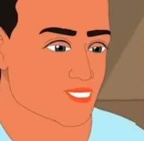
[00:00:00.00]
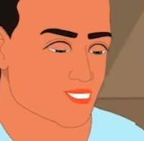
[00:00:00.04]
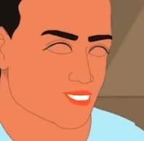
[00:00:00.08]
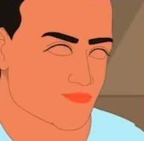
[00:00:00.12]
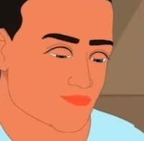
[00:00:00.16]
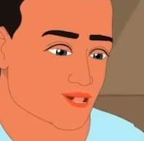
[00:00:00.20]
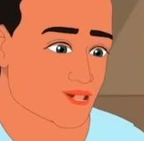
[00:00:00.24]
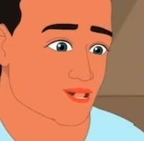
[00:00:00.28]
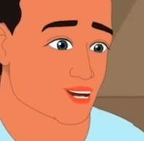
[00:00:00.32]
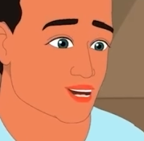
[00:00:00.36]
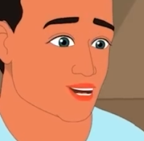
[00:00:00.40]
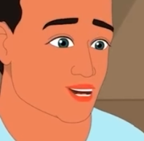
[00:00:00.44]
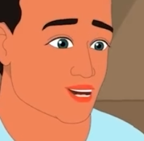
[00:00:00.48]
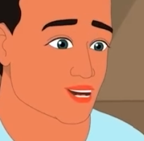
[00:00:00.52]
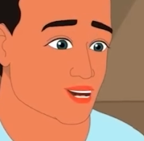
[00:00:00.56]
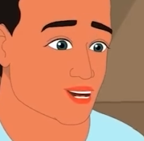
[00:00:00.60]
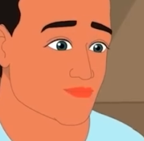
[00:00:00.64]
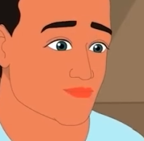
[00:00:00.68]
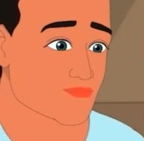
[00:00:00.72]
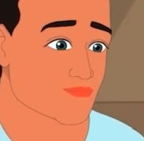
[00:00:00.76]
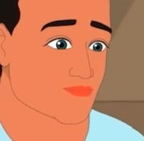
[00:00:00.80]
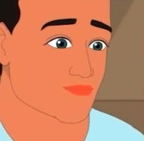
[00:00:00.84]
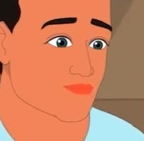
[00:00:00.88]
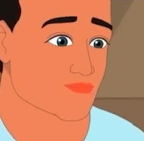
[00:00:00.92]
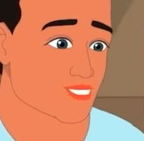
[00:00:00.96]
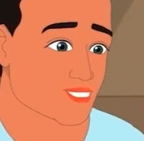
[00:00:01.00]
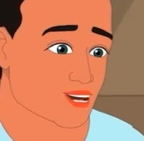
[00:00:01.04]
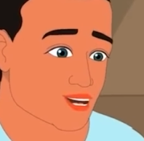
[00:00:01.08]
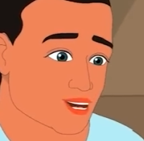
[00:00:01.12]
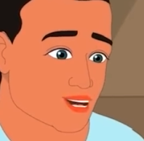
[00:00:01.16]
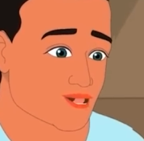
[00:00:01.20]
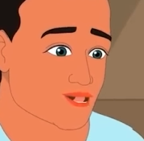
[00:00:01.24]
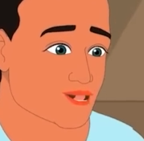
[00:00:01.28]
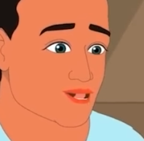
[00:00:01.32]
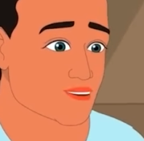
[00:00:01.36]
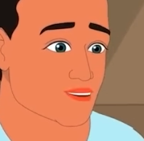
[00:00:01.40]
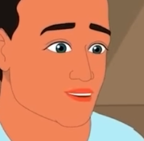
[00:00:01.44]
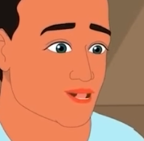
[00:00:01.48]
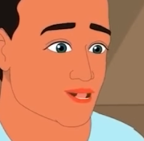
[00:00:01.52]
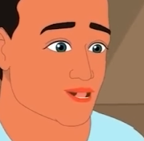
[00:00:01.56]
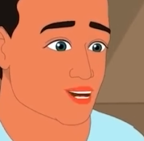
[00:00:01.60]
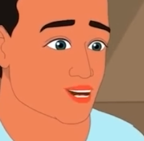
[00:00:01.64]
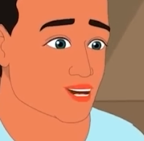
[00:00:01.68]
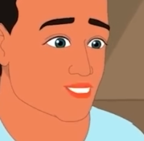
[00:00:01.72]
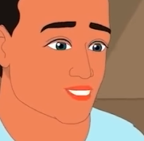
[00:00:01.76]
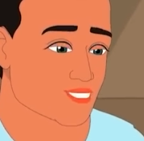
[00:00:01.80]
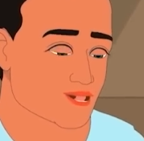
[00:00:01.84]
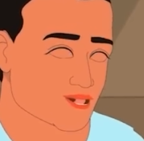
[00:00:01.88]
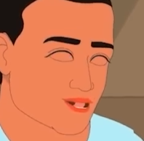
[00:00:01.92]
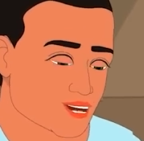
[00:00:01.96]
அப்பத்திலிருந்து வழி
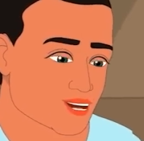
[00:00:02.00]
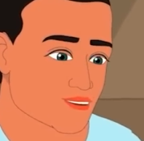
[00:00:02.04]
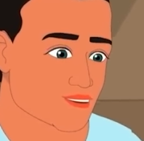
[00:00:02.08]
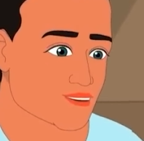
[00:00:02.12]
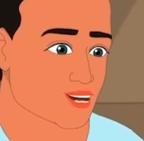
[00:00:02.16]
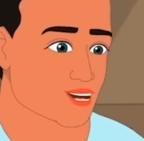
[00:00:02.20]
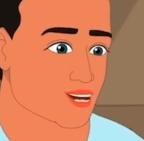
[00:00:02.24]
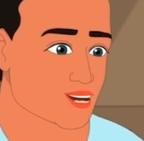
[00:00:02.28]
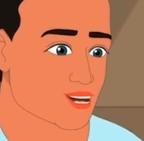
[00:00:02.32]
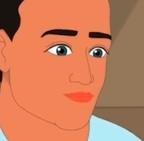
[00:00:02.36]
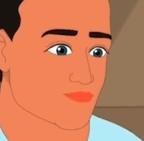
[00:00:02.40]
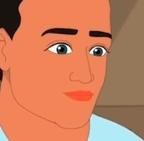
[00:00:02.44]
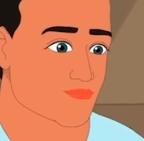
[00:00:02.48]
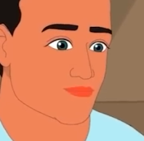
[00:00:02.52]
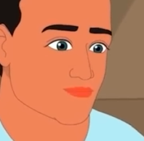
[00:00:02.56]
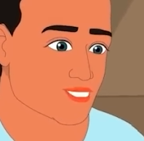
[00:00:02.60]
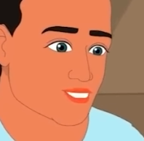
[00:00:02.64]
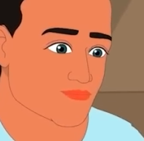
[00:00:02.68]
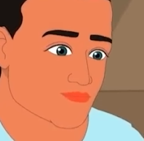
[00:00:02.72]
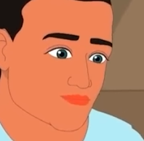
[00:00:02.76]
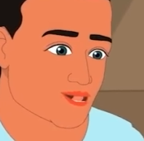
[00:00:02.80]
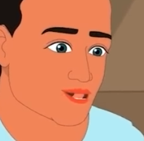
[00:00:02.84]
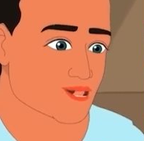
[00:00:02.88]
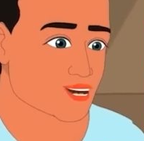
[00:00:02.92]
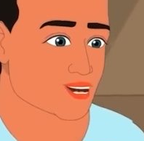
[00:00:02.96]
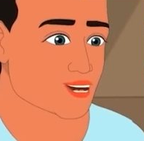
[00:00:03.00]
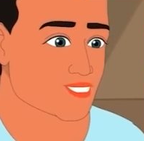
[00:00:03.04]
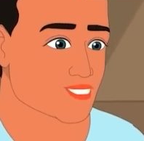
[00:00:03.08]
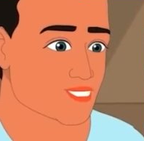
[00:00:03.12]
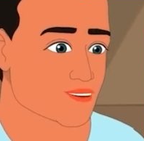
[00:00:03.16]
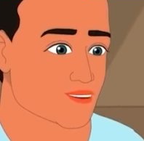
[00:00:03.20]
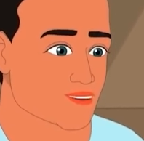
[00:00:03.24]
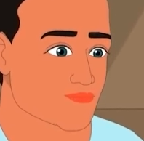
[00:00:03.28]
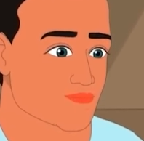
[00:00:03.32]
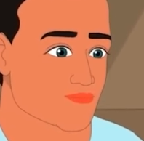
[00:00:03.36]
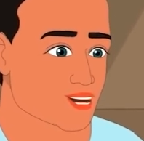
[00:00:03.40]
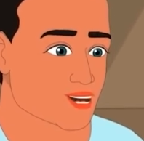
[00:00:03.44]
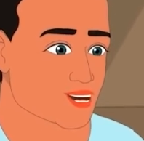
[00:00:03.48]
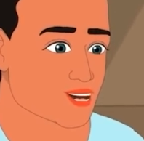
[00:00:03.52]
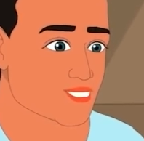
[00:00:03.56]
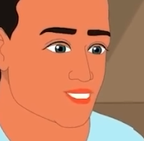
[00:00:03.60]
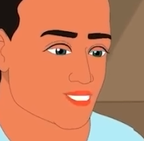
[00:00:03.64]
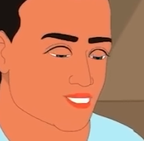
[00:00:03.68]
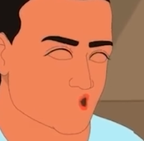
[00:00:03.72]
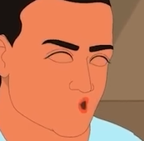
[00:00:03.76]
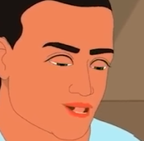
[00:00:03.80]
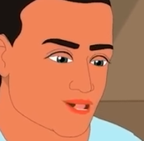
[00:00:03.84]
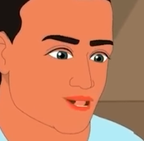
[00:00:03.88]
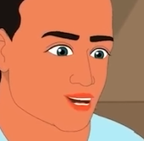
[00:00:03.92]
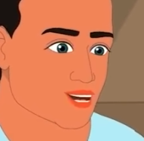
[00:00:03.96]
வாங்கலான்ட்டு எந்த ஆம்பளையும்
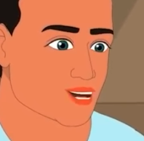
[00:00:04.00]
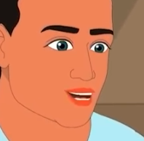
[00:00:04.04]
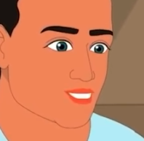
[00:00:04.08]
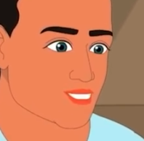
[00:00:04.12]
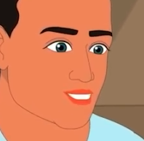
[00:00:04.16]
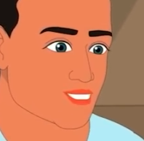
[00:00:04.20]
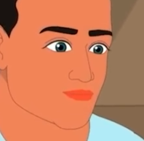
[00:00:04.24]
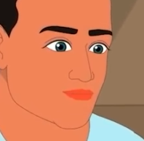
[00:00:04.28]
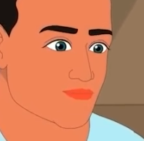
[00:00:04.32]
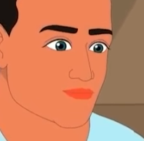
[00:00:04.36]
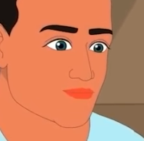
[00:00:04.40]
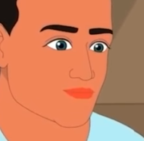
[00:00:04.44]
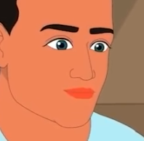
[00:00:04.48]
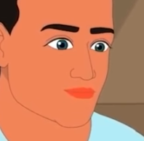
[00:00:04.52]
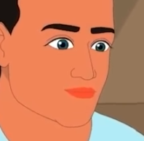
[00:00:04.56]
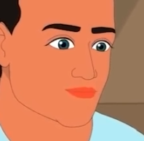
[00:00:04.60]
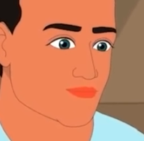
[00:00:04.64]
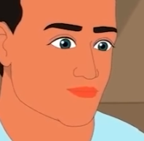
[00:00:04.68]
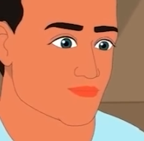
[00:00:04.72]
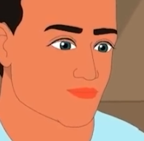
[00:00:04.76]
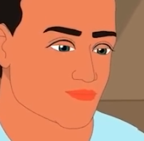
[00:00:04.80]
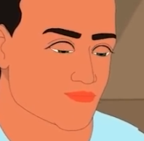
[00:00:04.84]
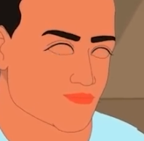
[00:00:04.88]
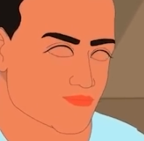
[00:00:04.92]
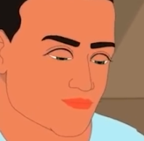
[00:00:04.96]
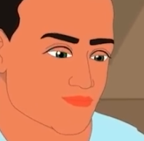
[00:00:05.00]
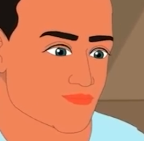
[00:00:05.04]
அவ விடமாட்டேன்றாளாம்